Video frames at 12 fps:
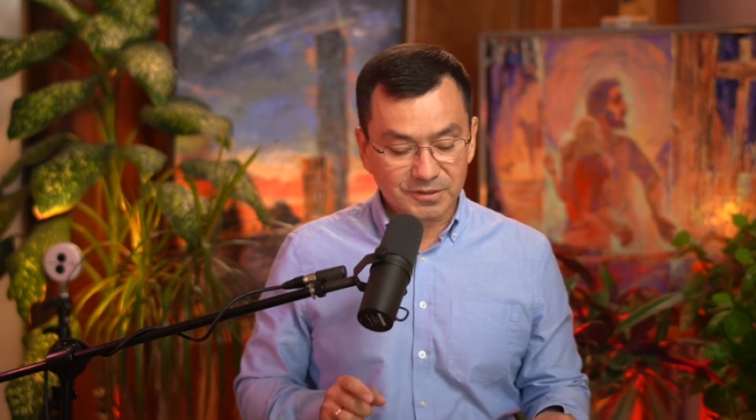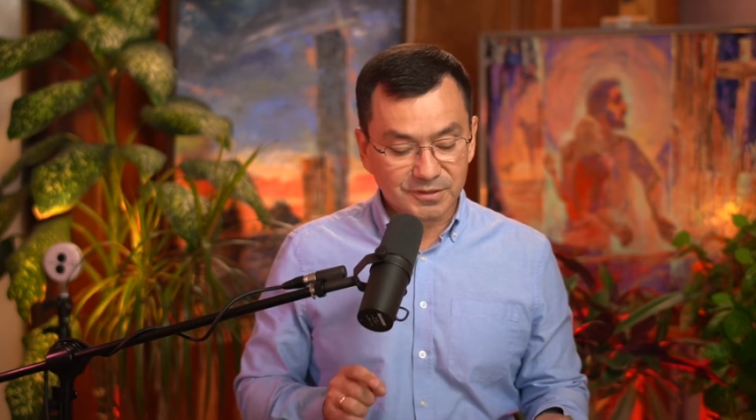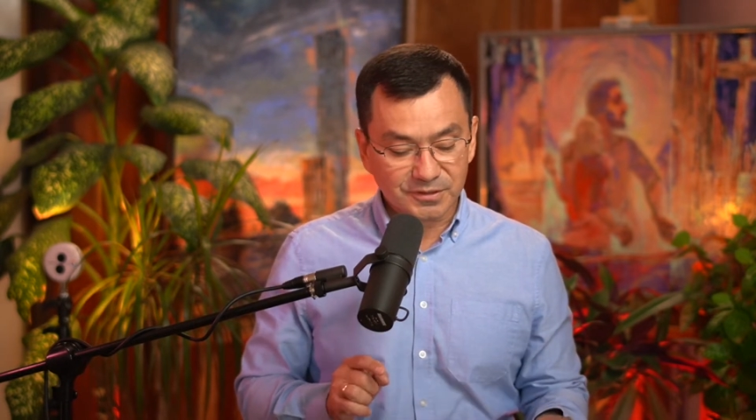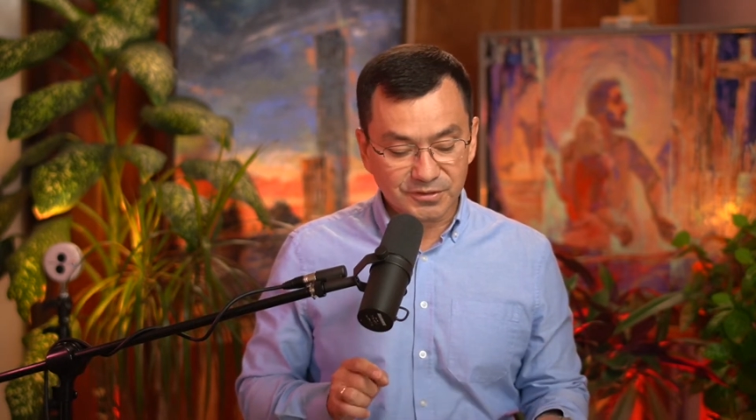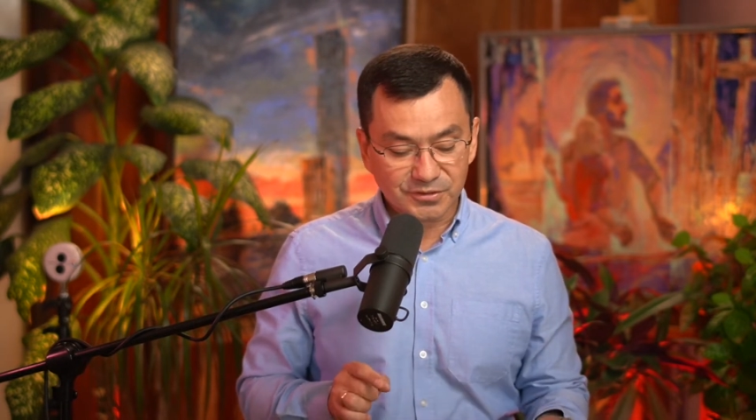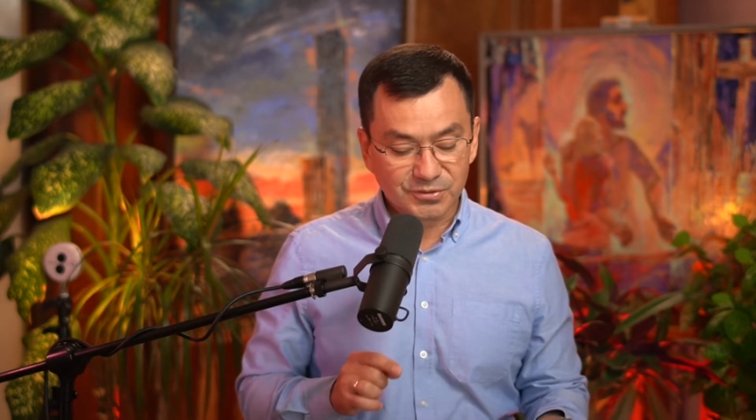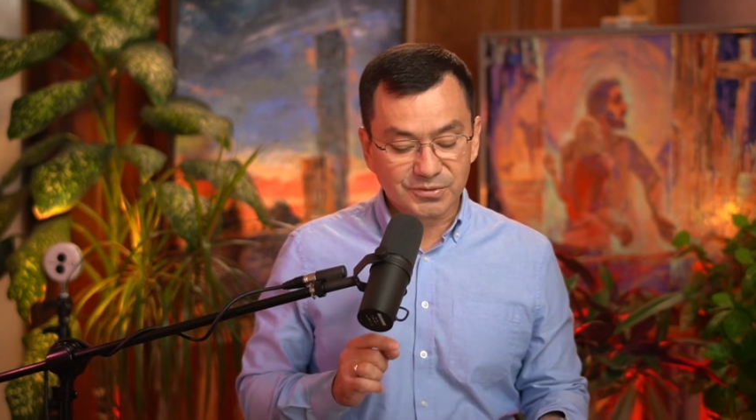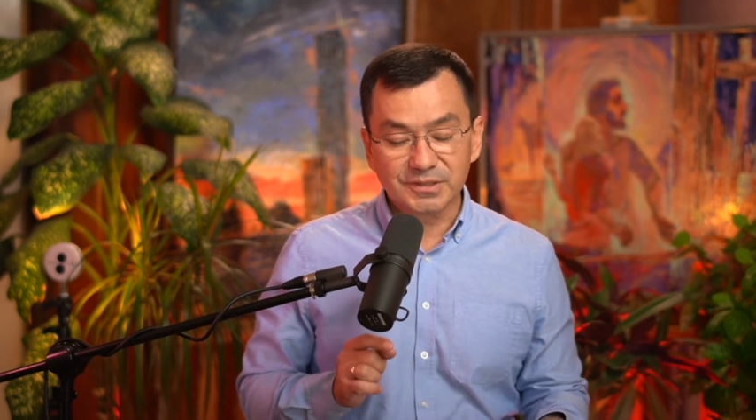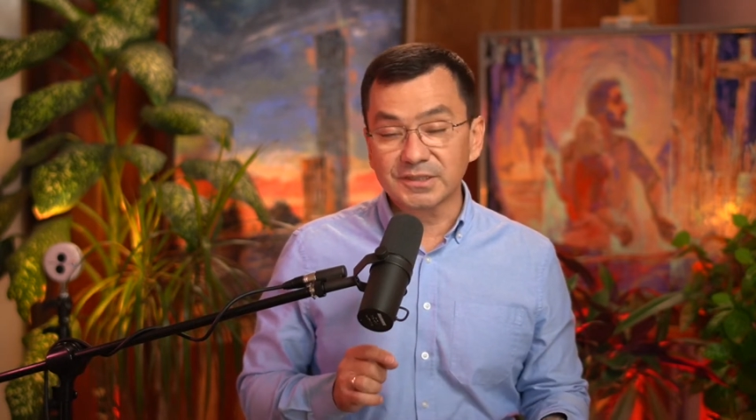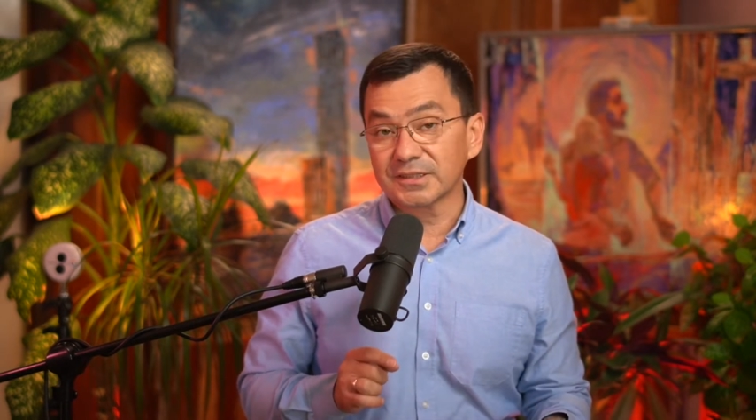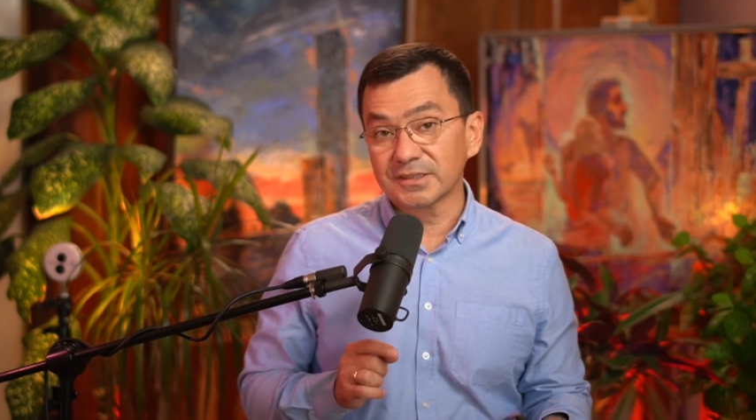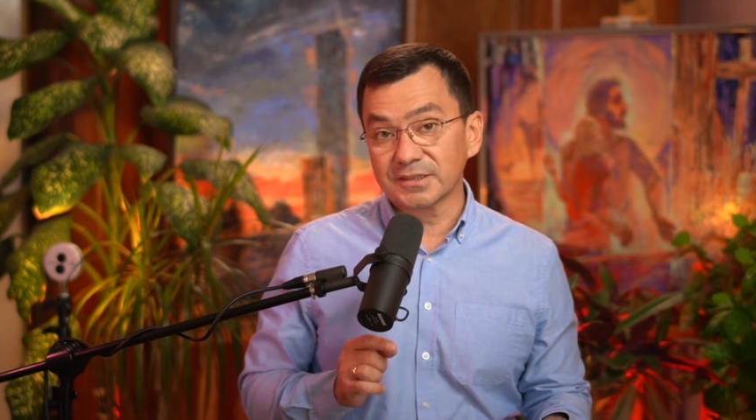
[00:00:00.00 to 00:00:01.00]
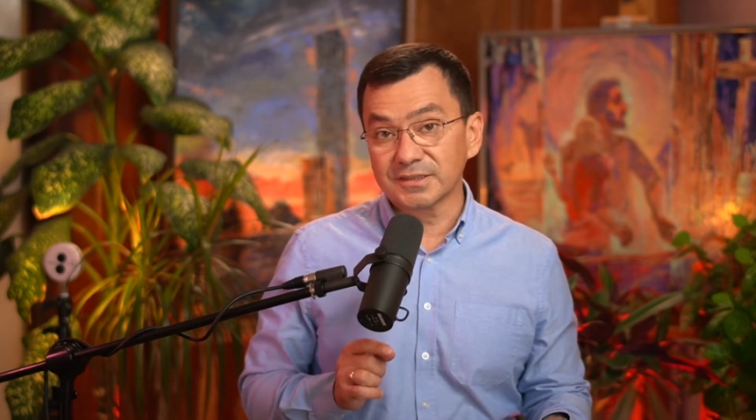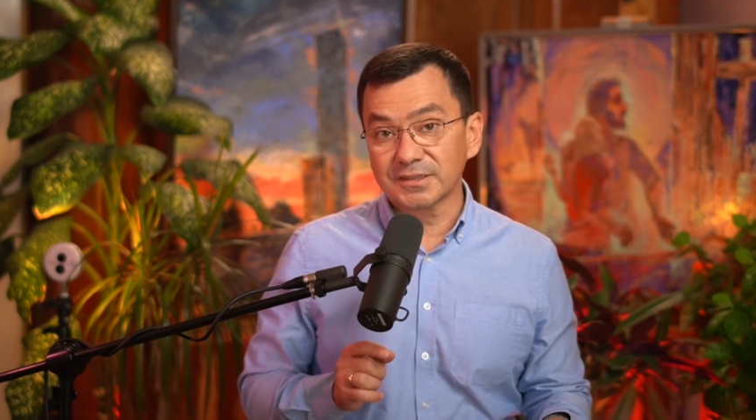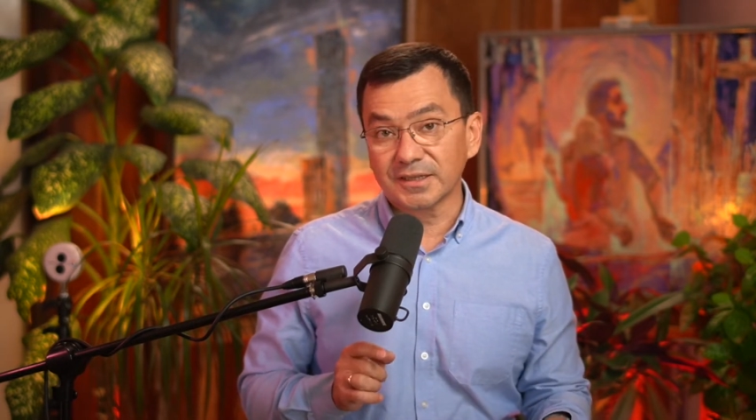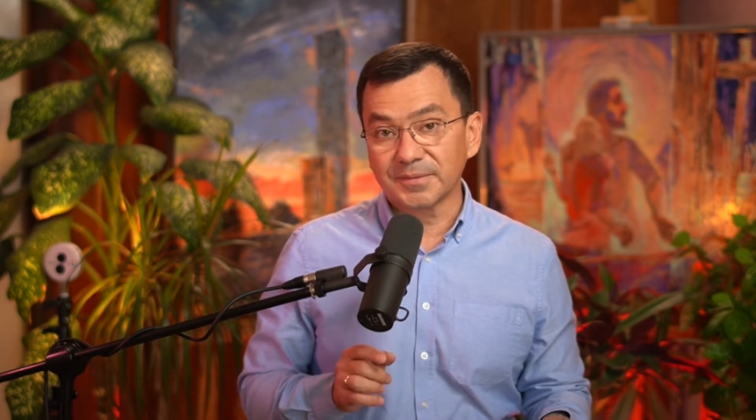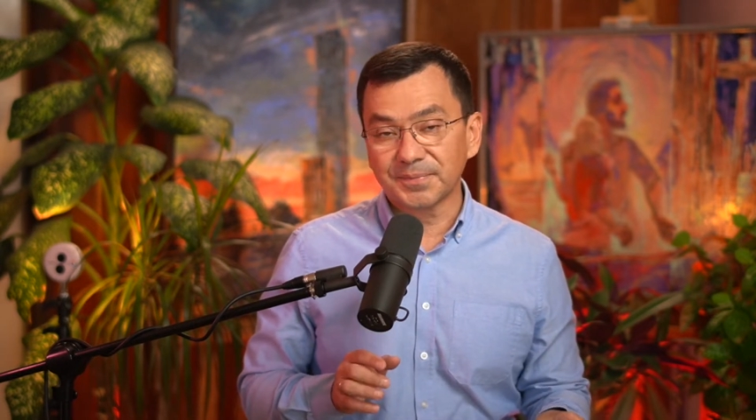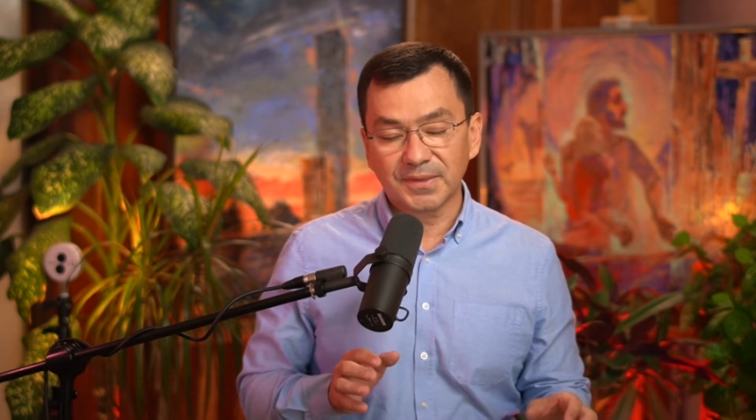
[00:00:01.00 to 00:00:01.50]
Иисуса
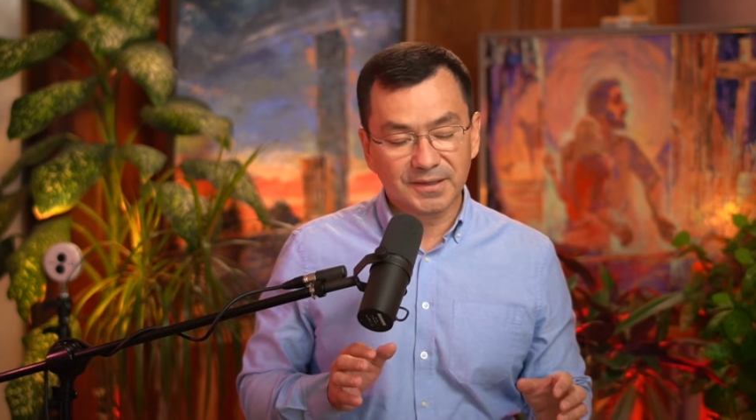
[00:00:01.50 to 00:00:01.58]
Христа.